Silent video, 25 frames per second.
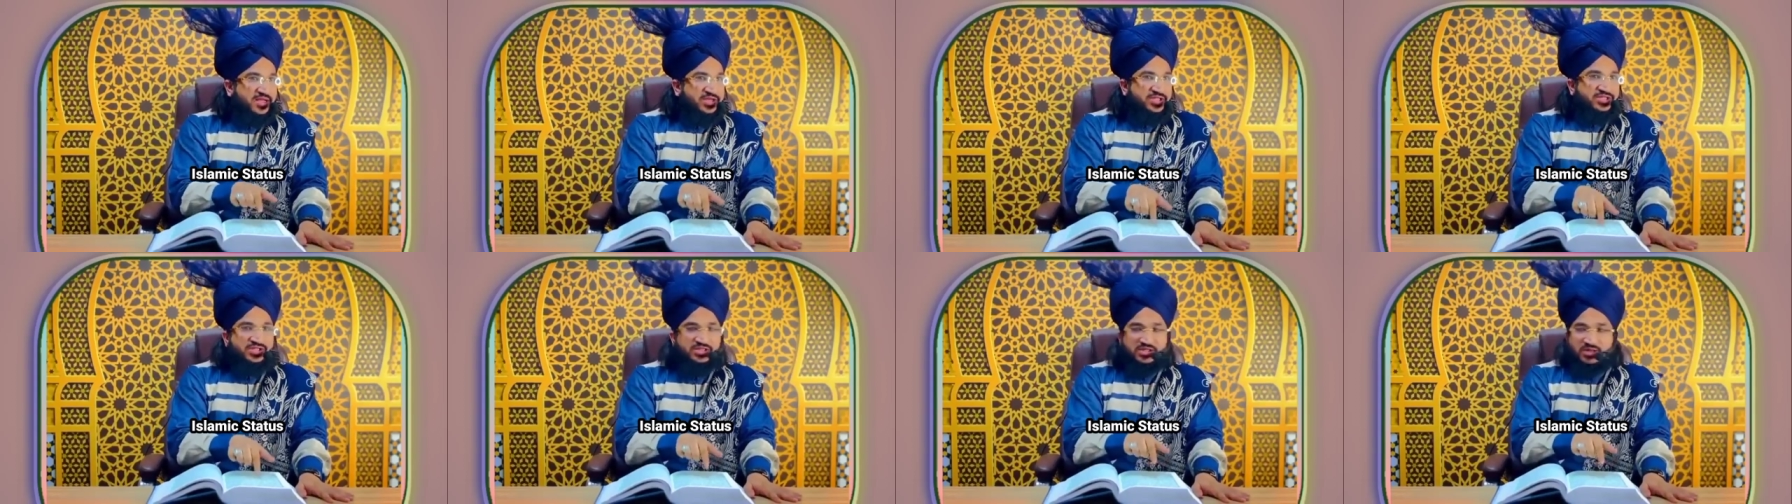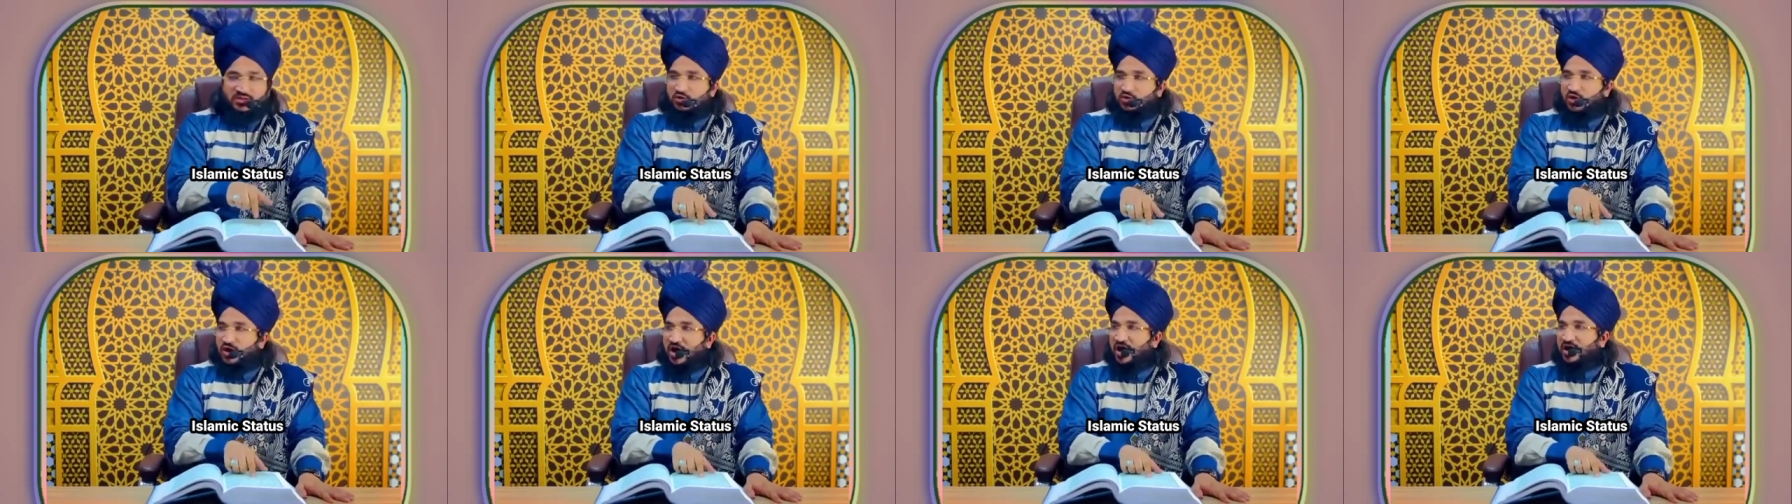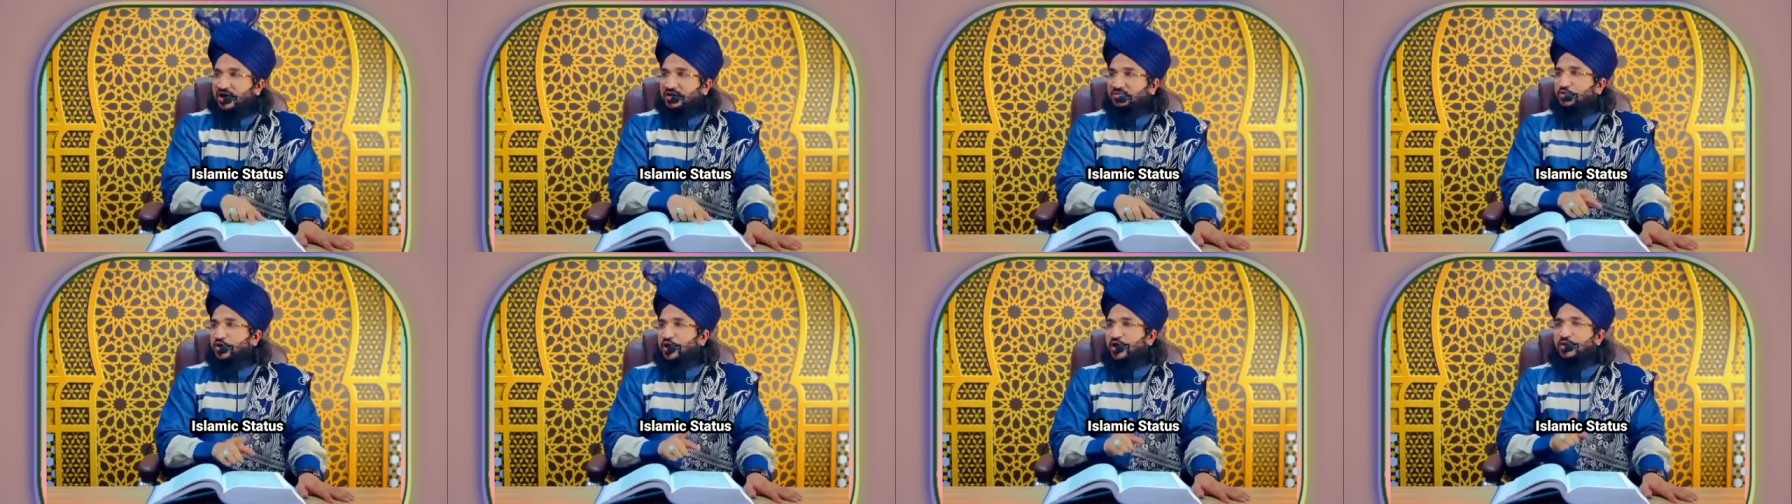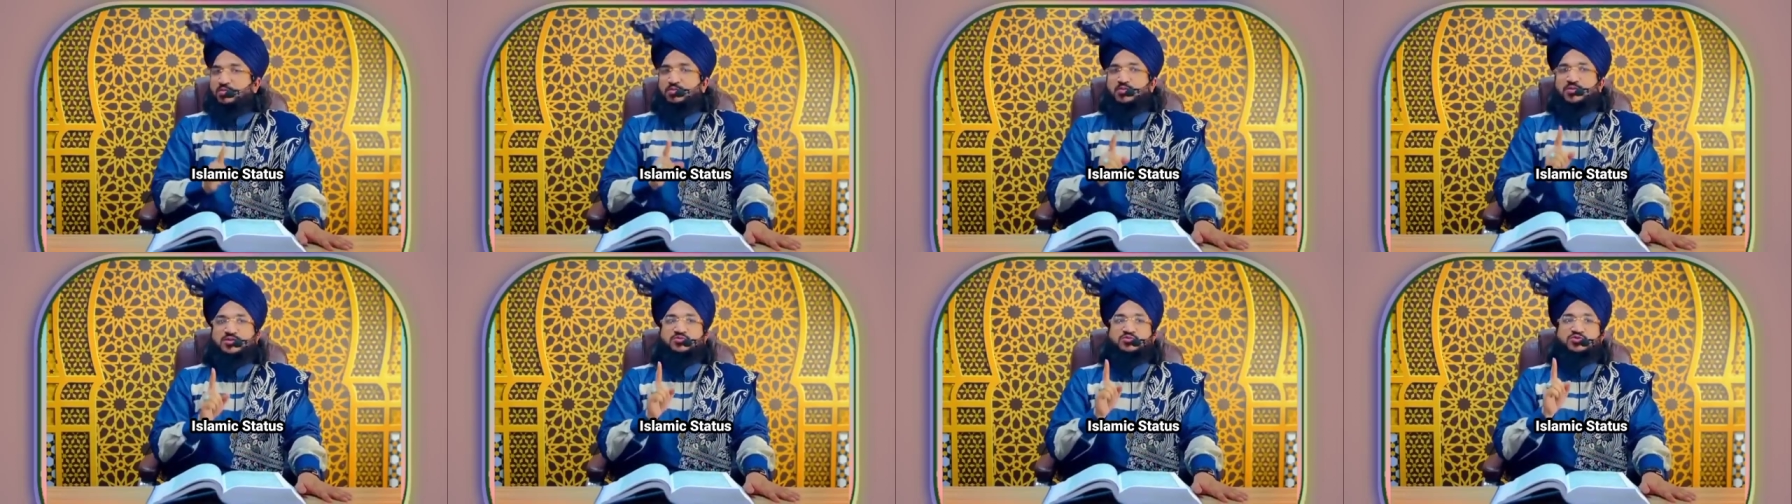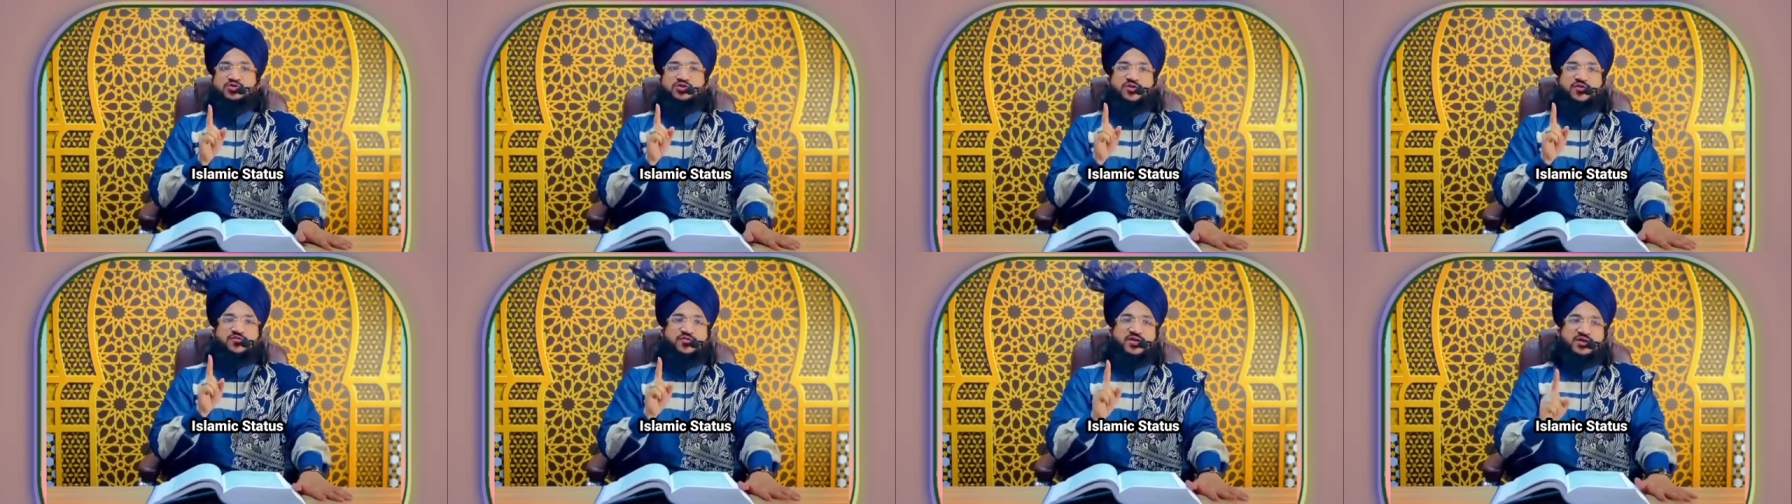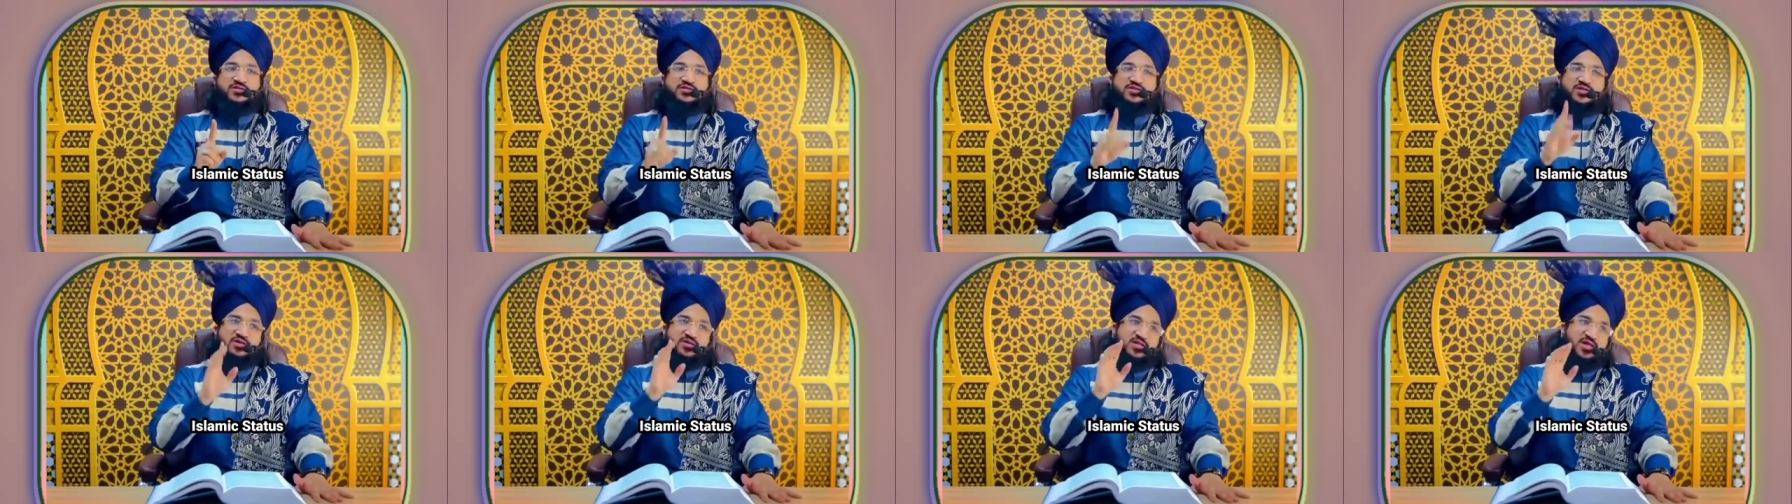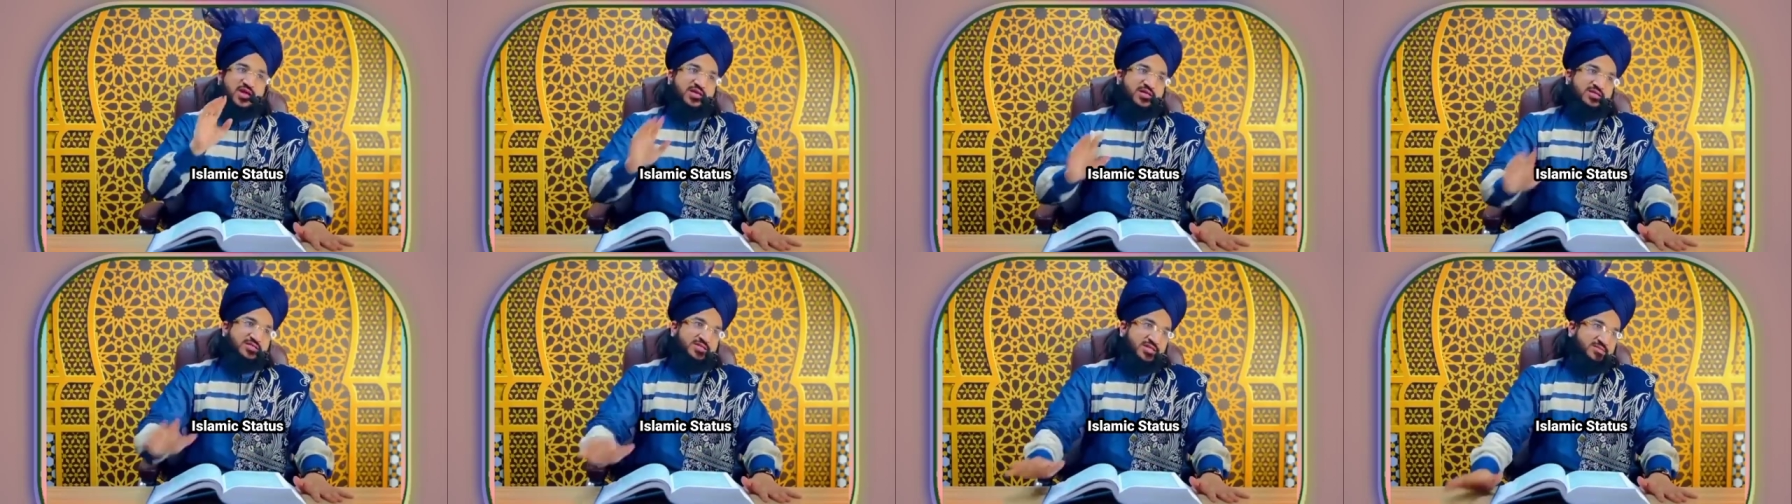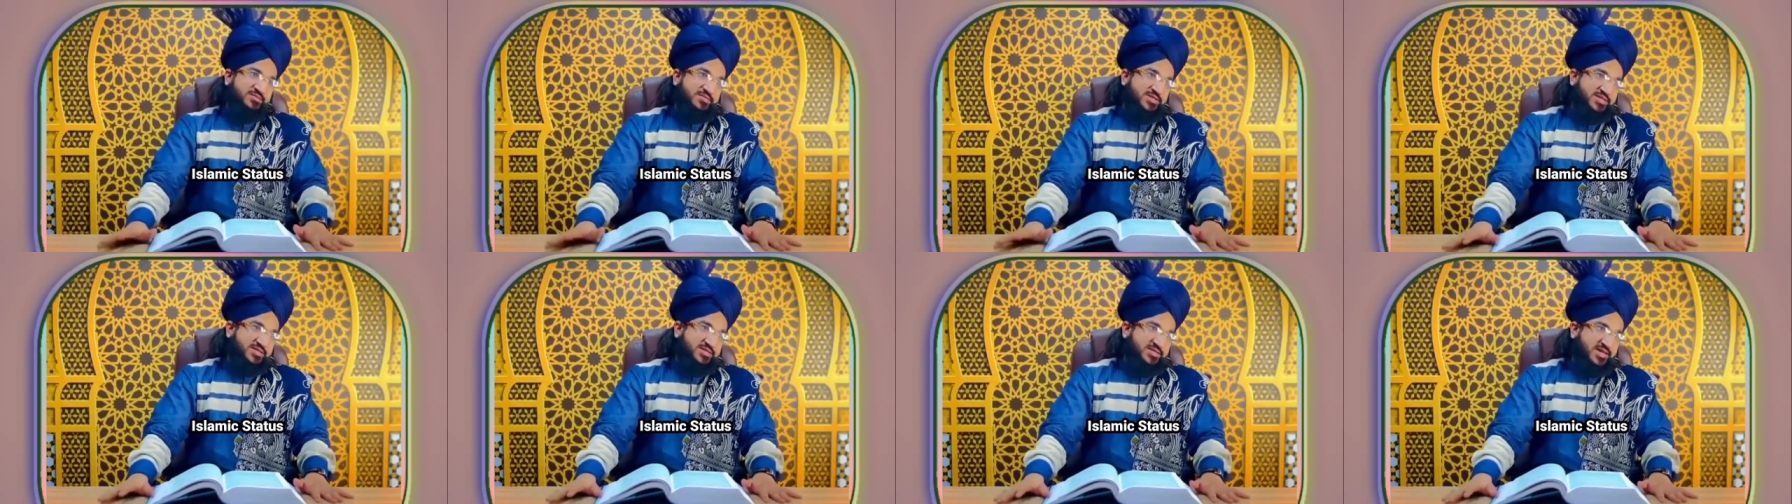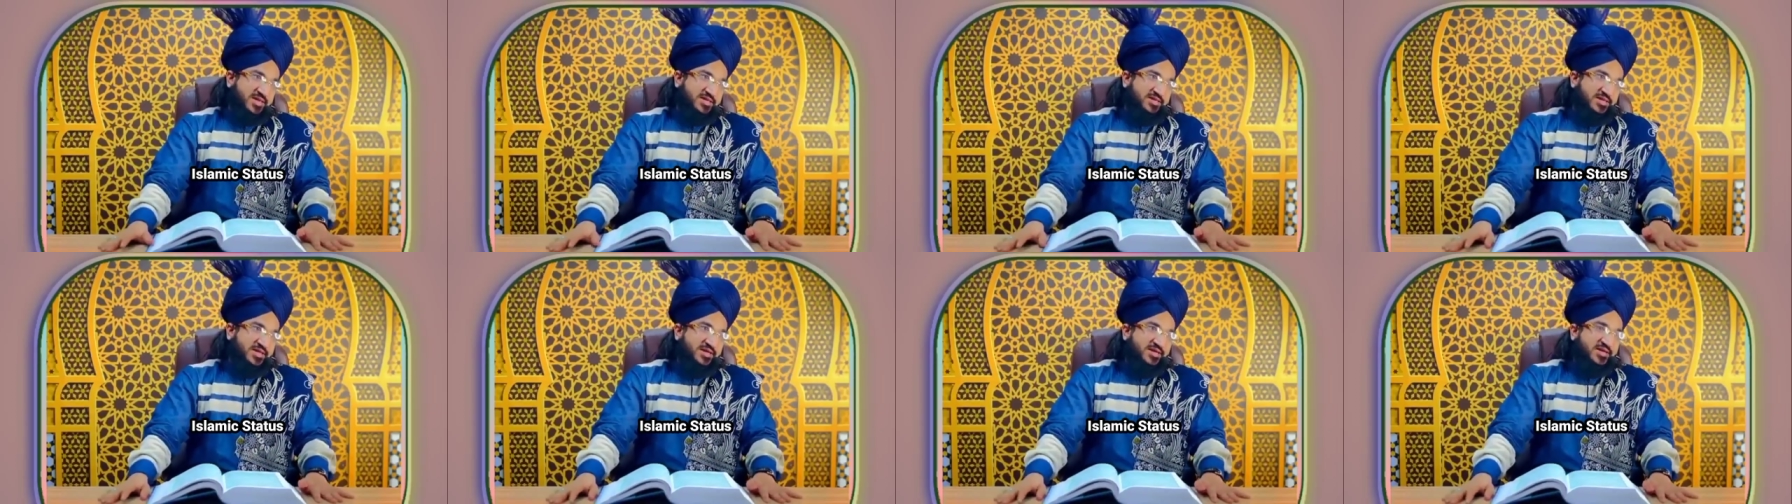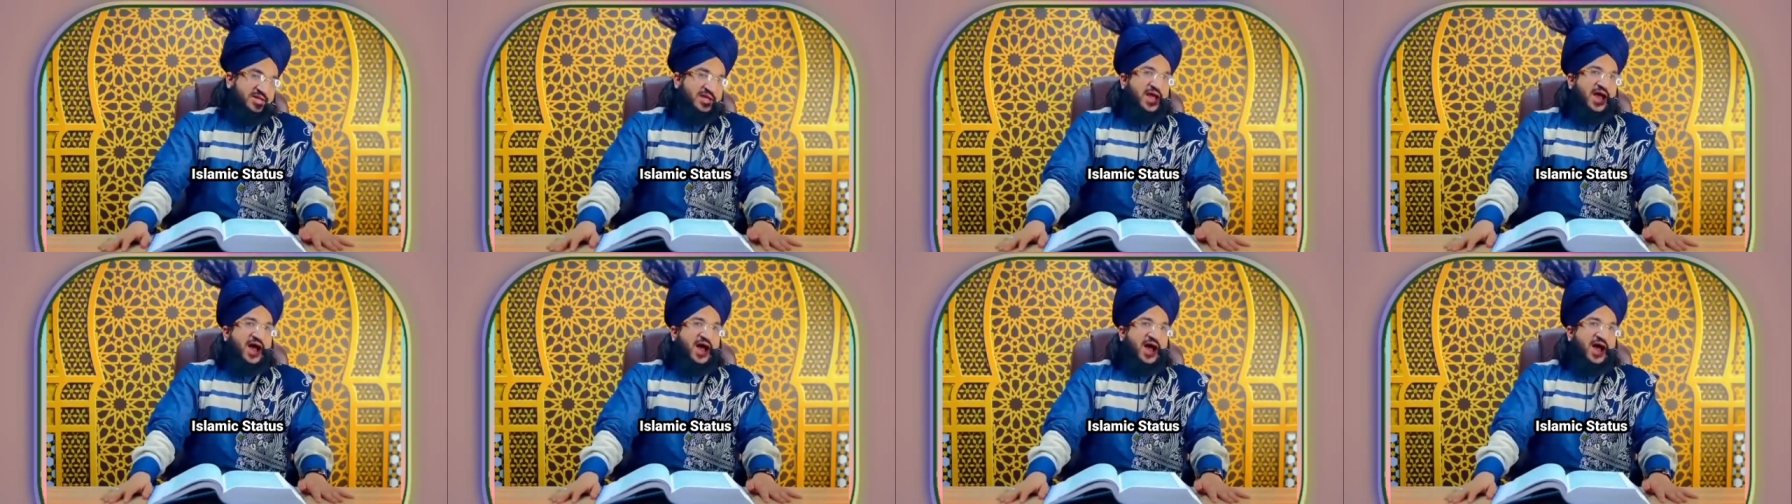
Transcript: इससे मुराद मोहम्मद मुस्तफ़ा सल्लल्लाहु अलैहि वसल्लम की साथ